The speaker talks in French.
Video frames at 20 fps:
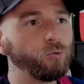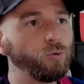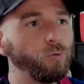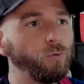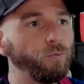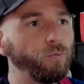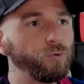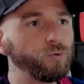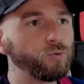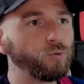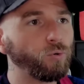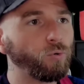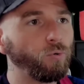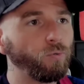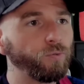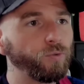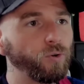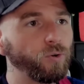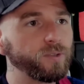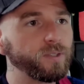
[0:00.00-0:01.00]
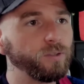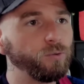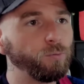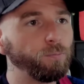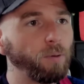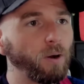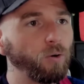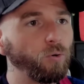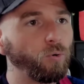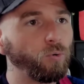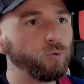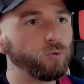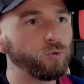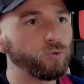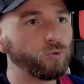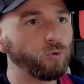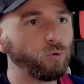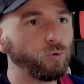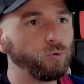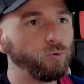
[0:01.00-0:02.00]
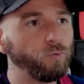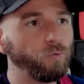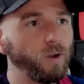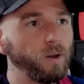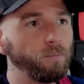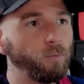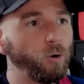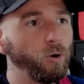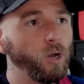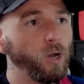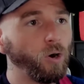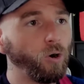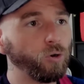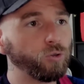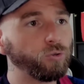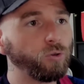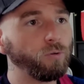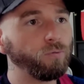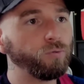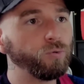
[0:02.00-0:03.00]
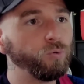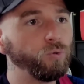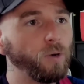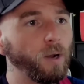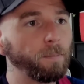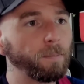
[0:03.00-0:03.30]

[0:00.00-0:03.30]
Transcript: le faisons confiance et nous parlerons de son renouvellement en temps voulu.